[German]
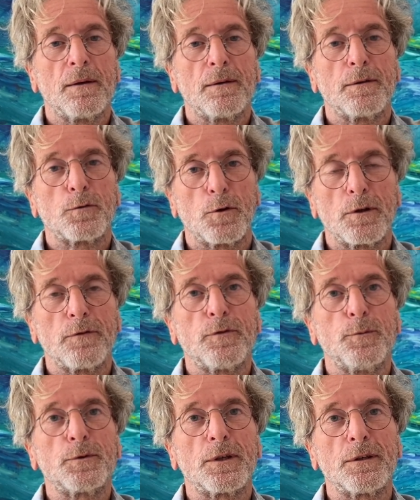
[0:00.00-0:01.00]
sondern
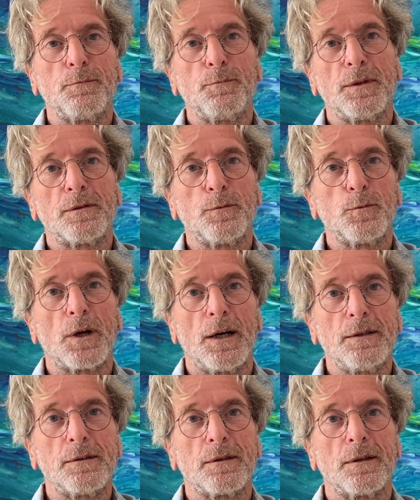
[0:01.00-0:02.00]
vom 3. bis zum
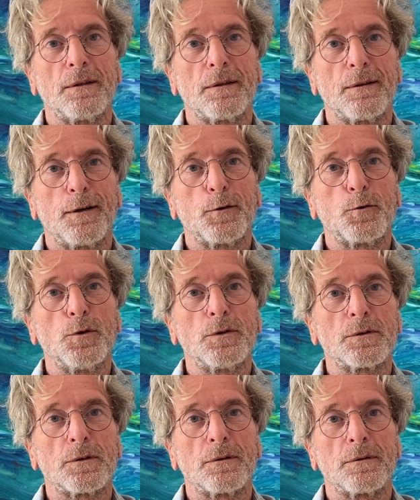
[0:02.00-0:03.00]
13.
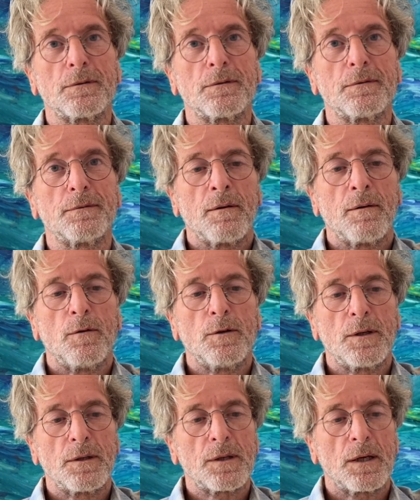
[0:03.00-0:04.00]
August. Und
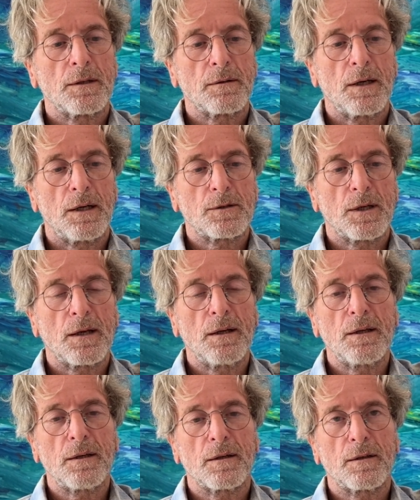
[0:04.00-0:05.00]
das hatte
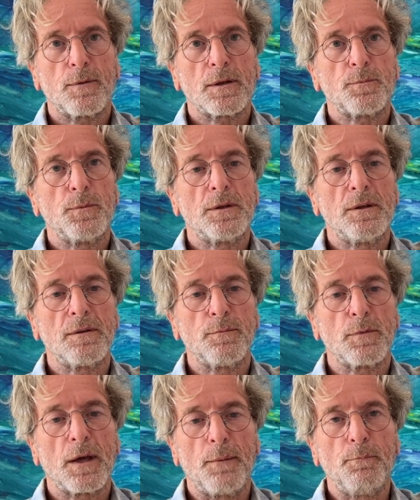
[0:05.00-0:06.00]
tatsächlich etwas mit
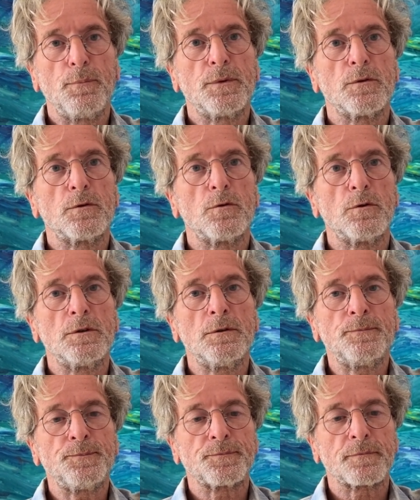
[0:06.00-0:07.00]
diesem Camp zu
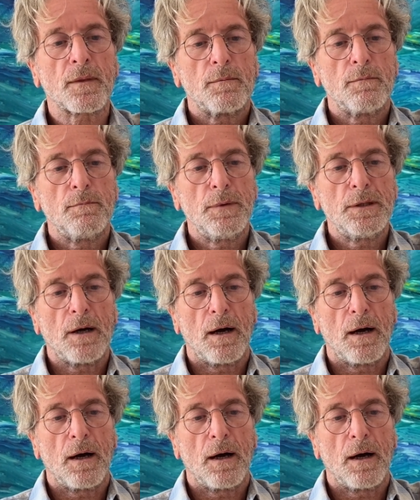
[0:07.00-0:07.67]
tun mit